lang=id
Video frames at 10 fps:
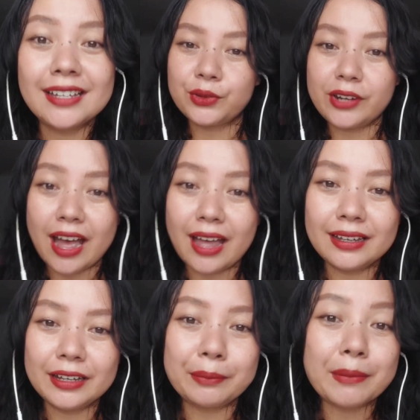Sudah,
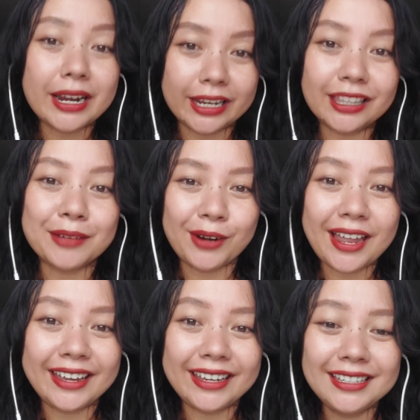mari kita
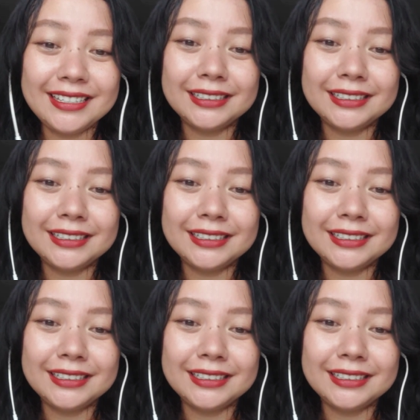mulai.